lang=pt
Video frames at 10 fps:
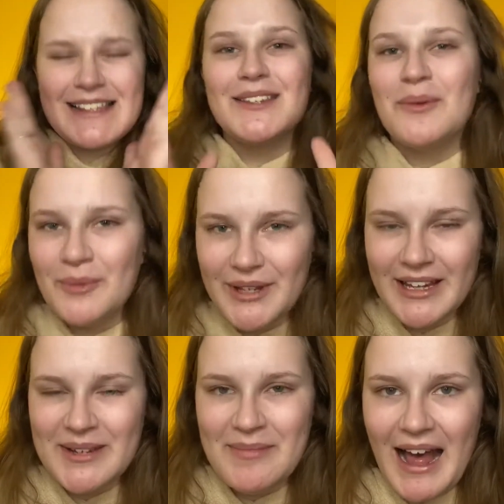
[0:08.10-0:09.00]
eu tô muito
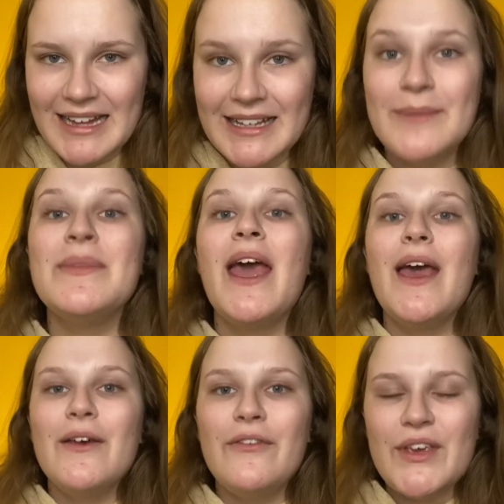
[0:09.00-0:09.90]
animada.
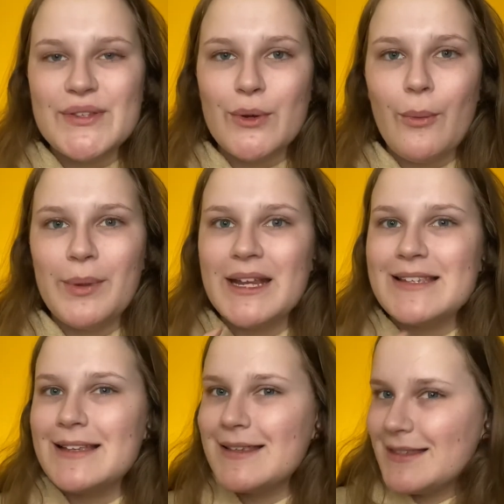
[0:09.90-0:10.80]
Fiz comprinhas
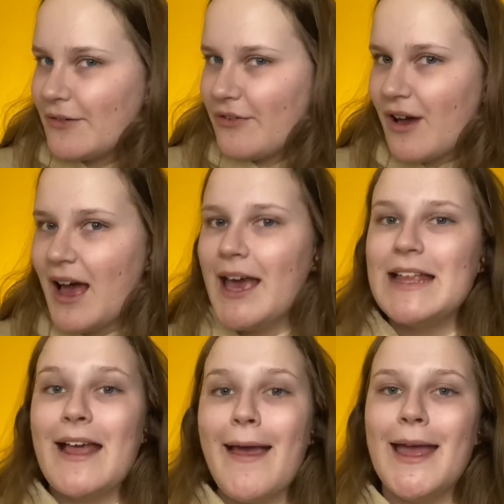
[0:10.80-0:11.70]
na Sephora e
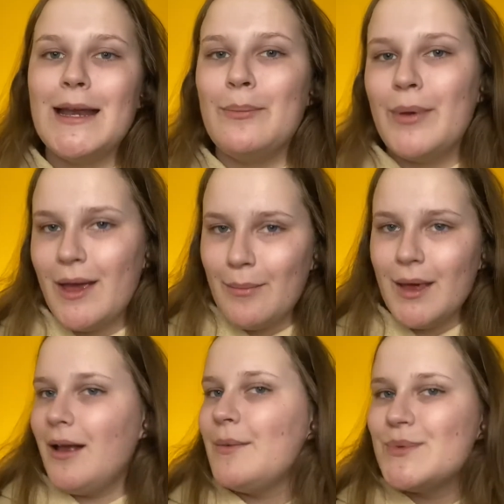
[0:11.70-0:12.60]
na LP
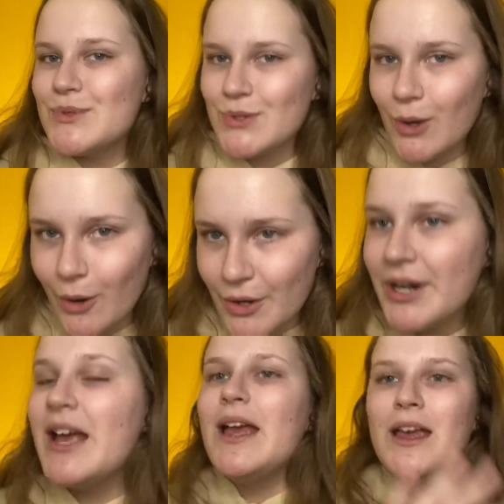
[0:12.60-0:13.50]
Makeup Store
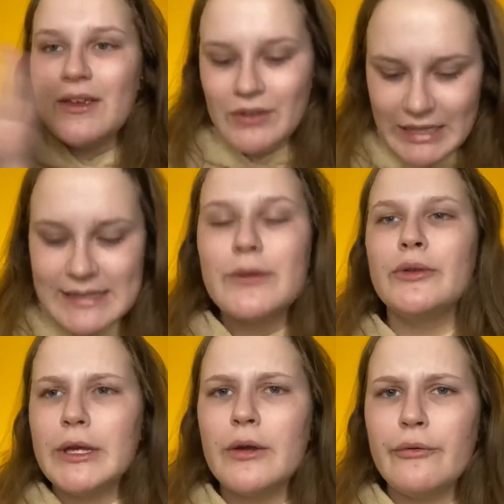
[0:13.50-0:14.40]
e vou testar
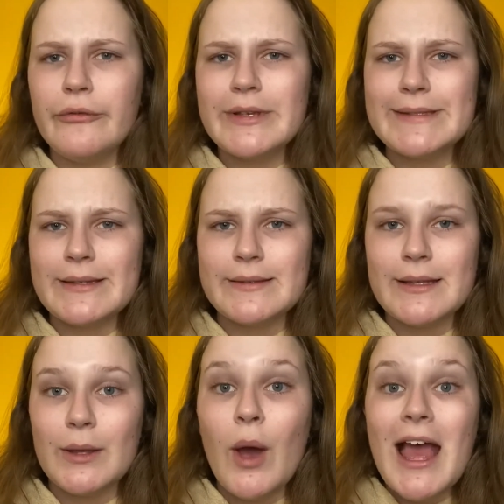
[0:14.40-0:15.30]
tudo aqui com vocês,
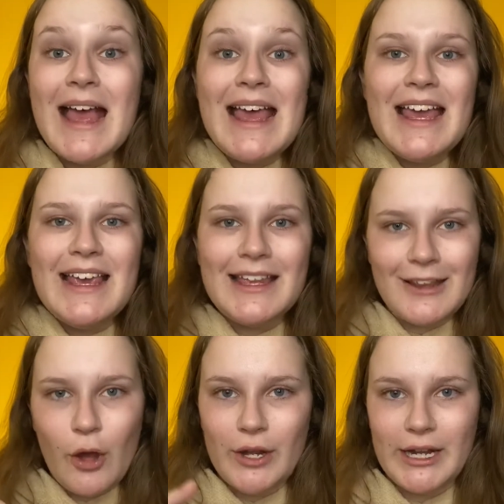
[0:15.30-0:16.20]
entendeu?
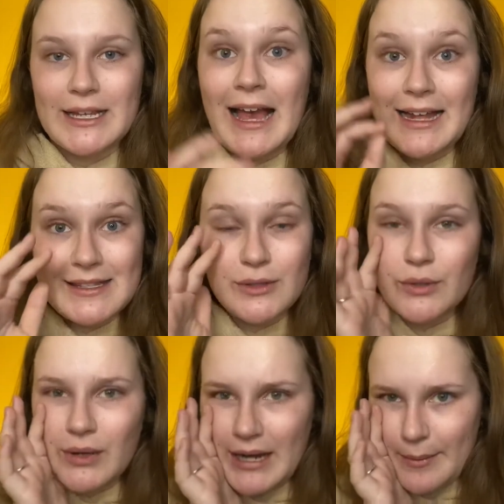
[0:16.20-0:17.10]
Ignorem, cara, se eu
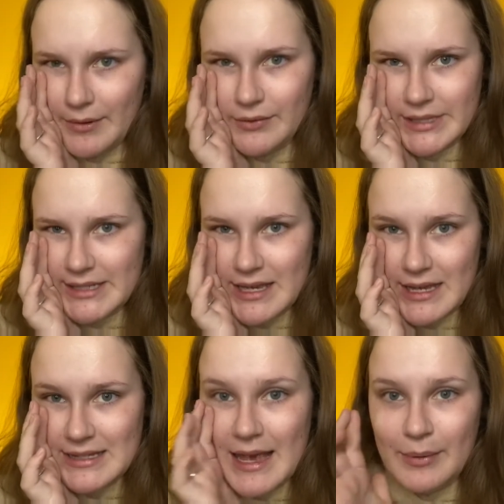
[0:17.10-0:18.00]
não olhar pra
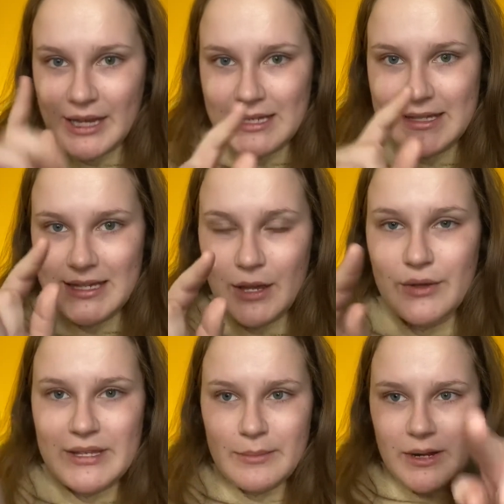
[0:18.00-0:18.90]
vocês, é porque assim, eu
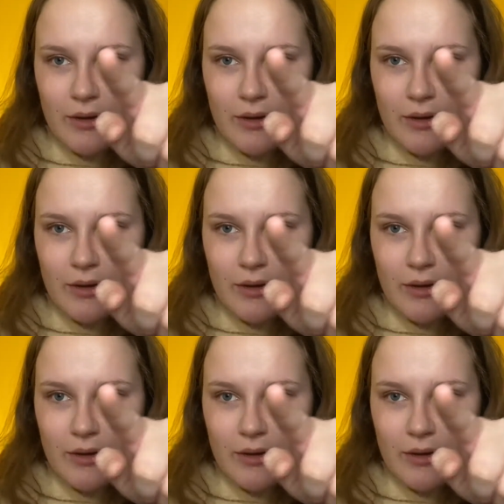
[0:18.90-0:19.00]
sempre